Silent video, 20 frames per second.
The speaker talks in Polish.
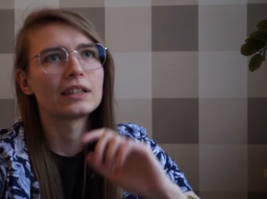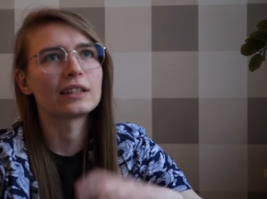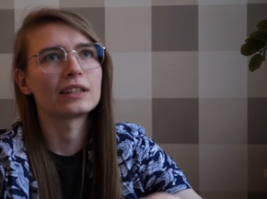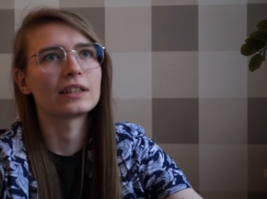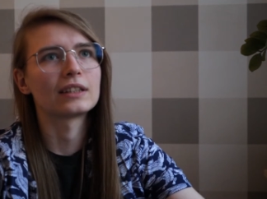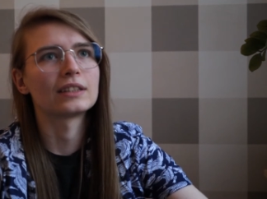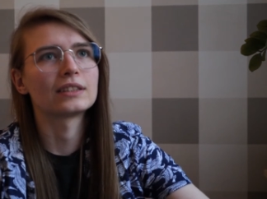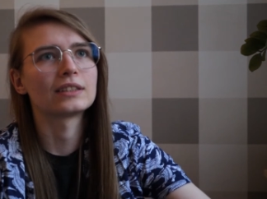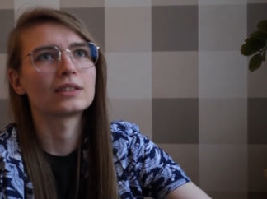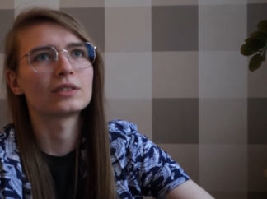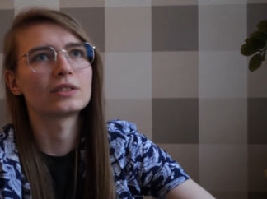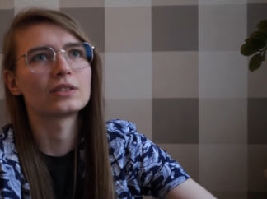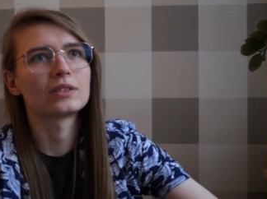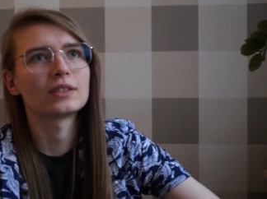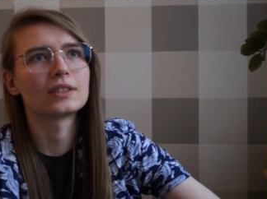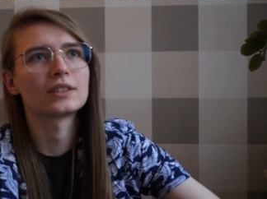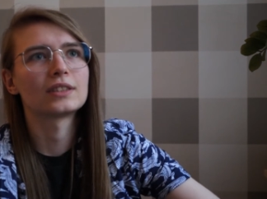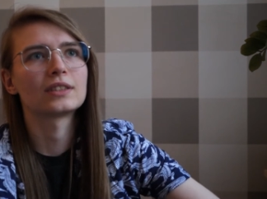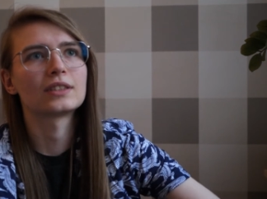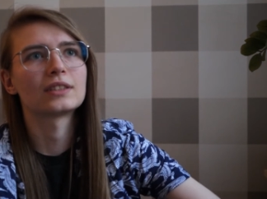E, jest to
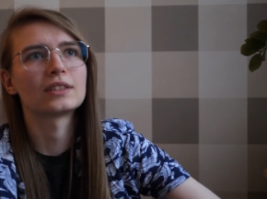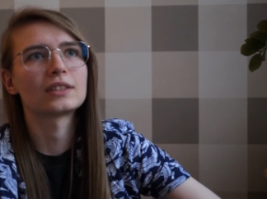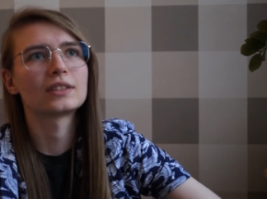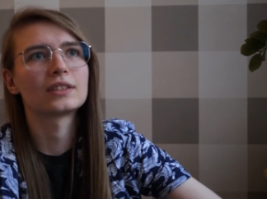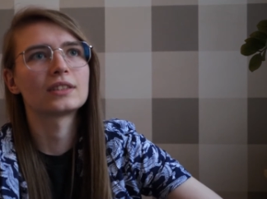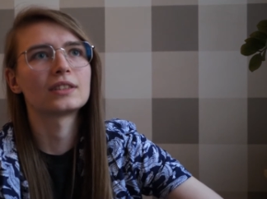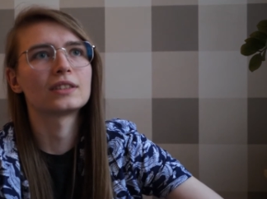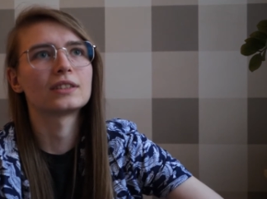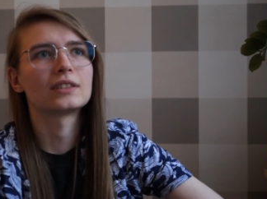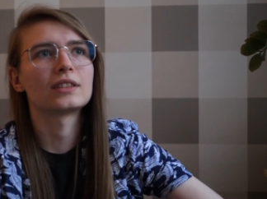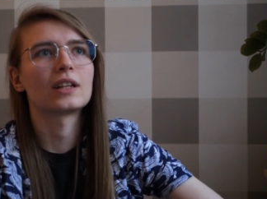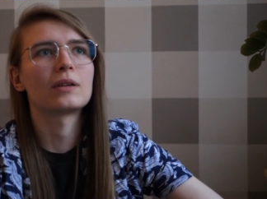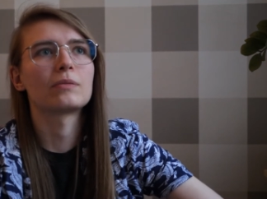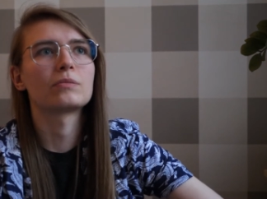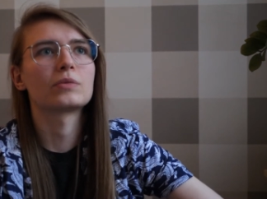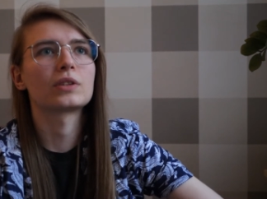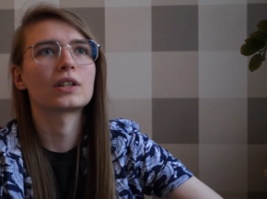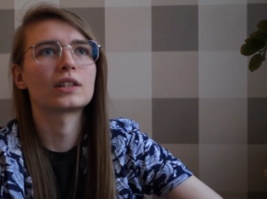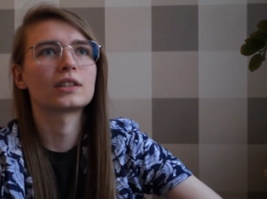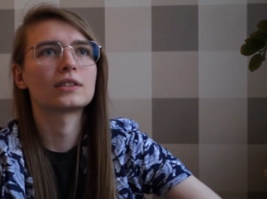coś, co jest e,
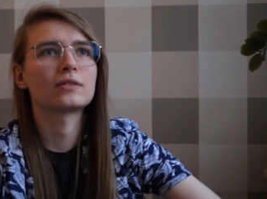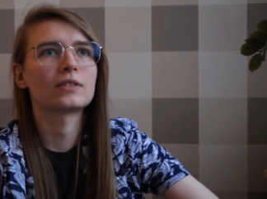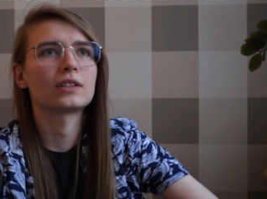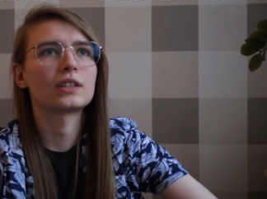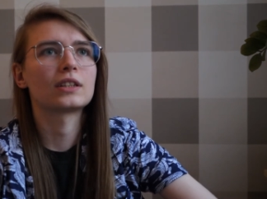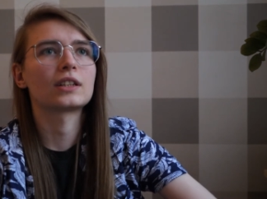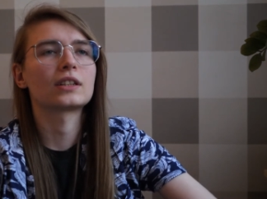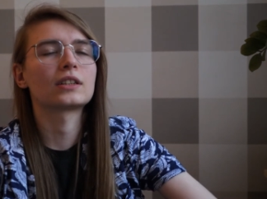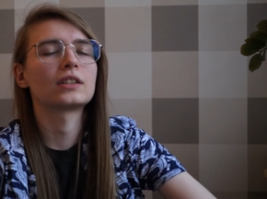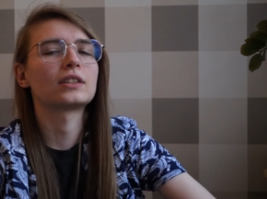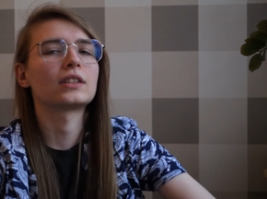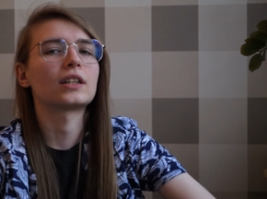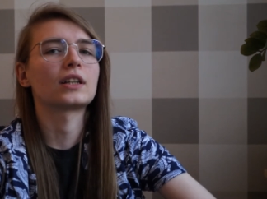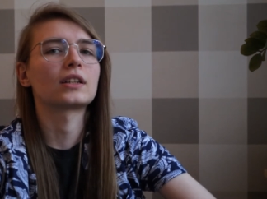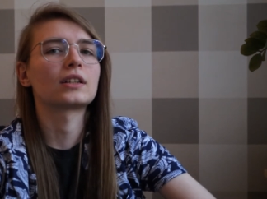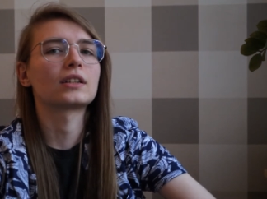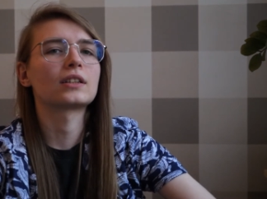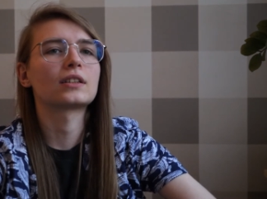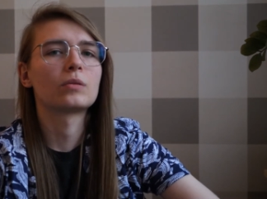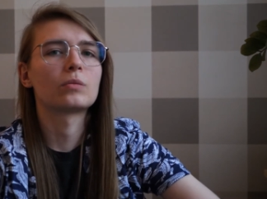nam przekazywane tak czy
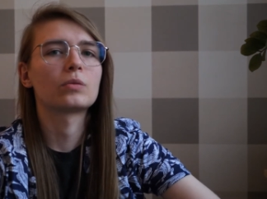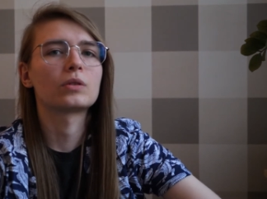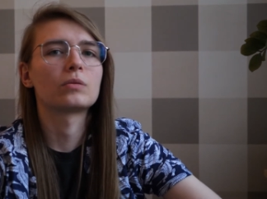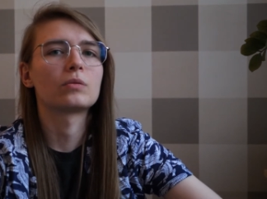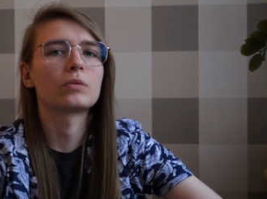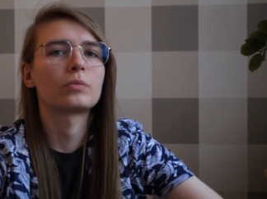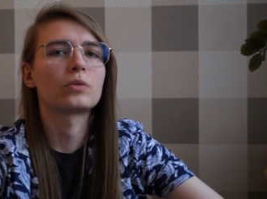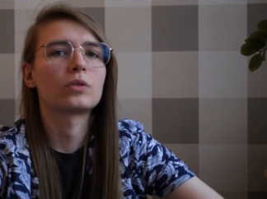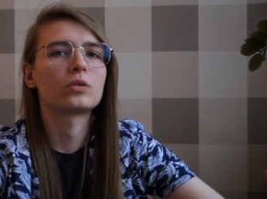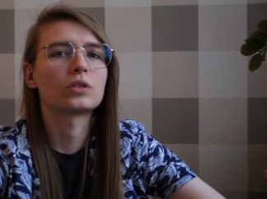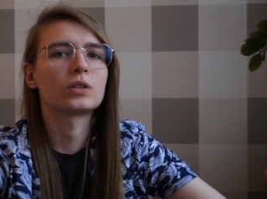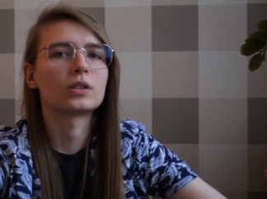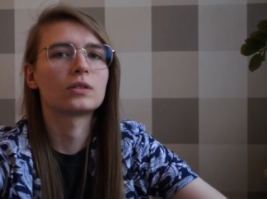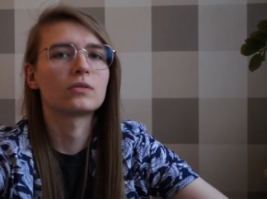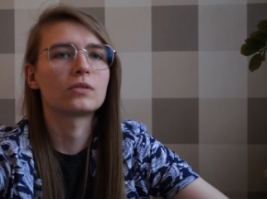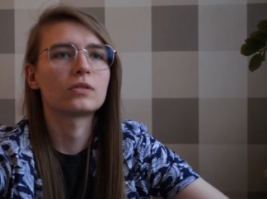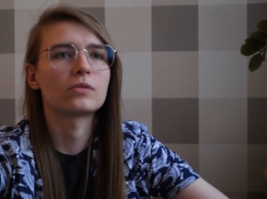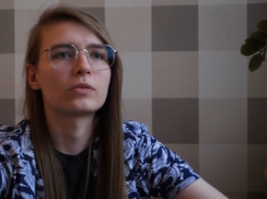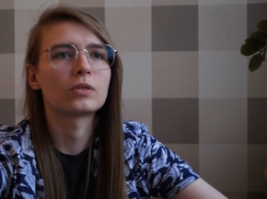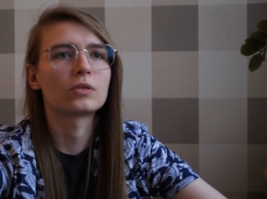siak. Potem dopiero życie
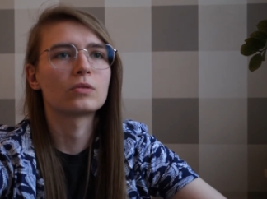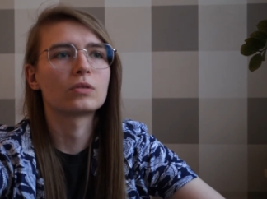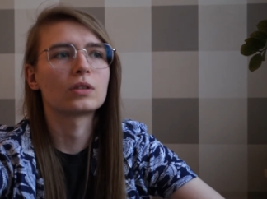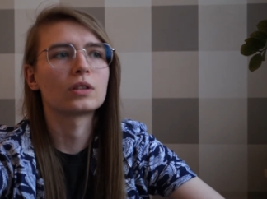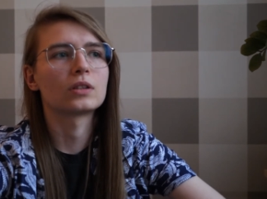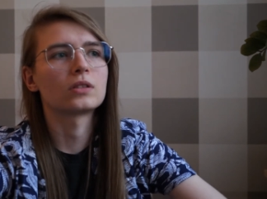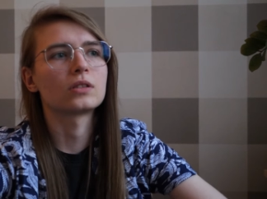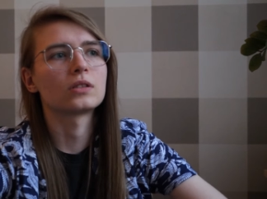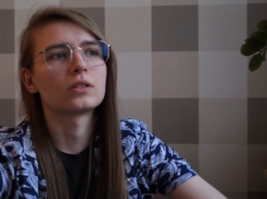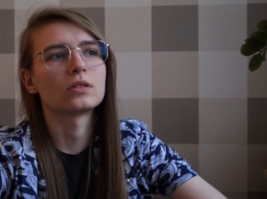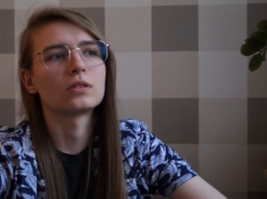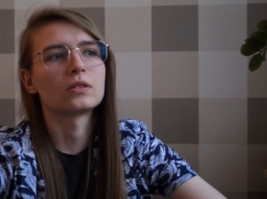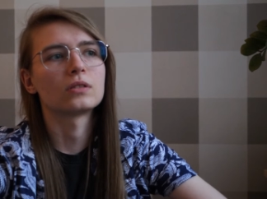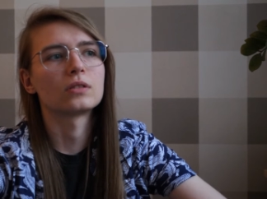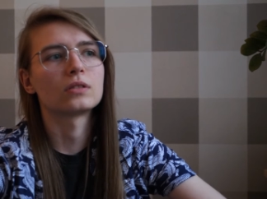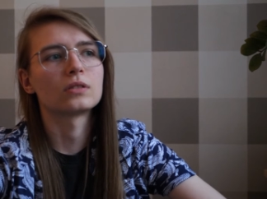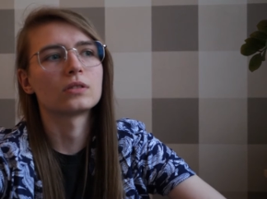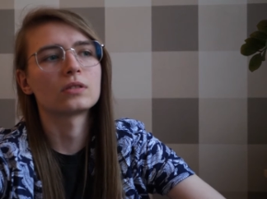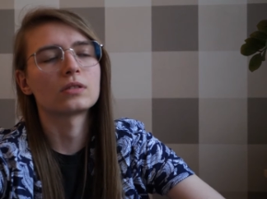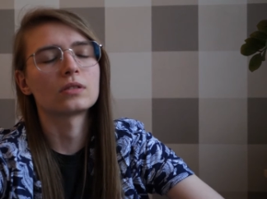weryfikuje, czy
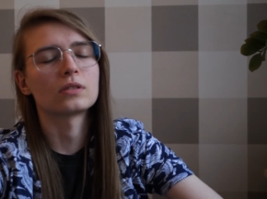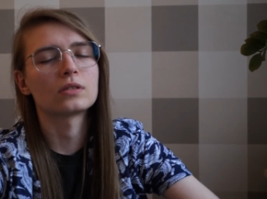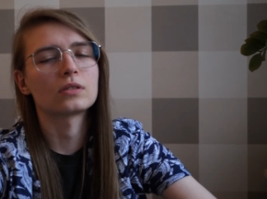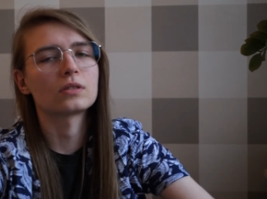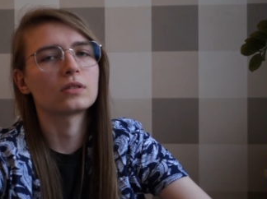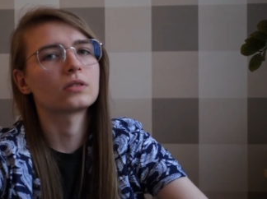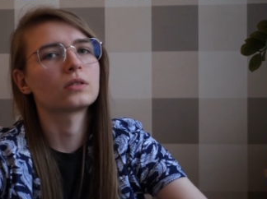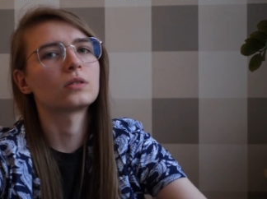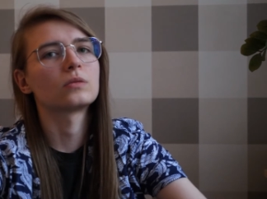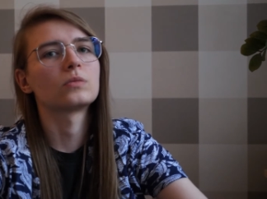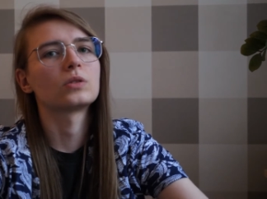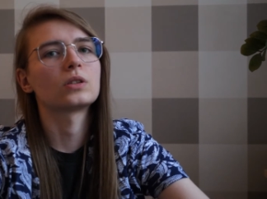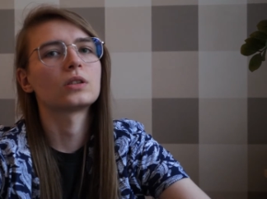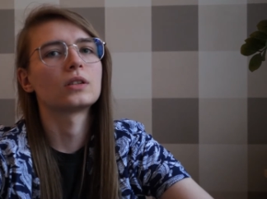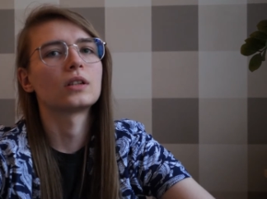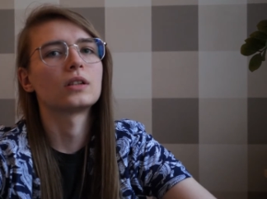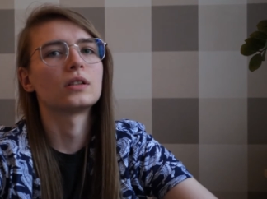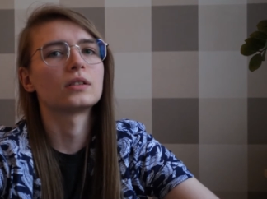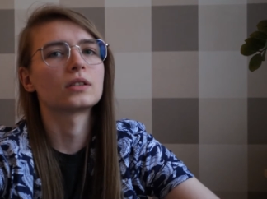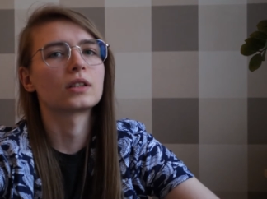to jest coś, co z czym się
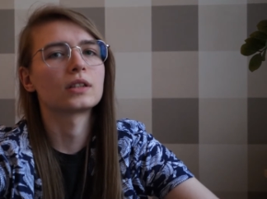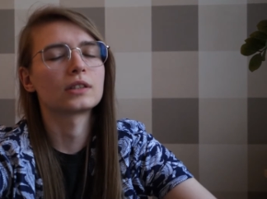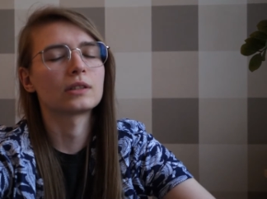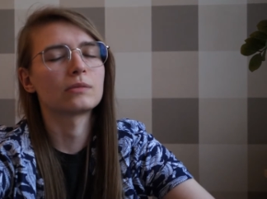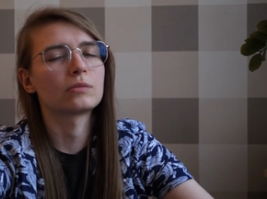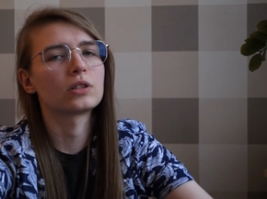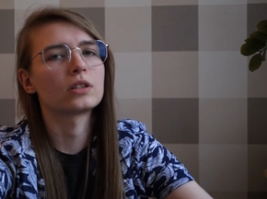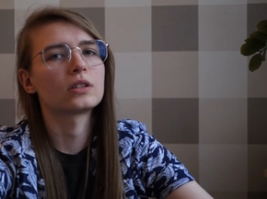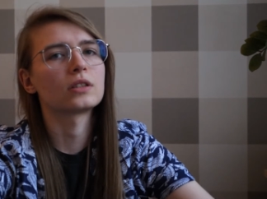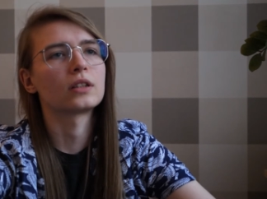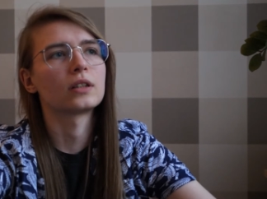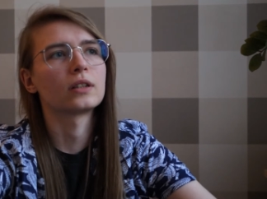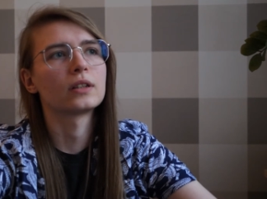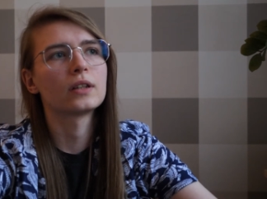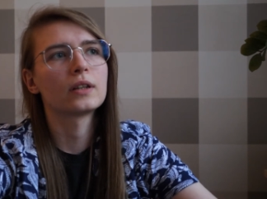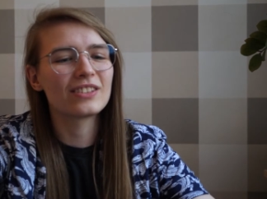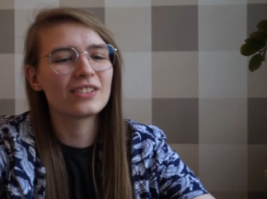dalej zgadzamy, czy nie.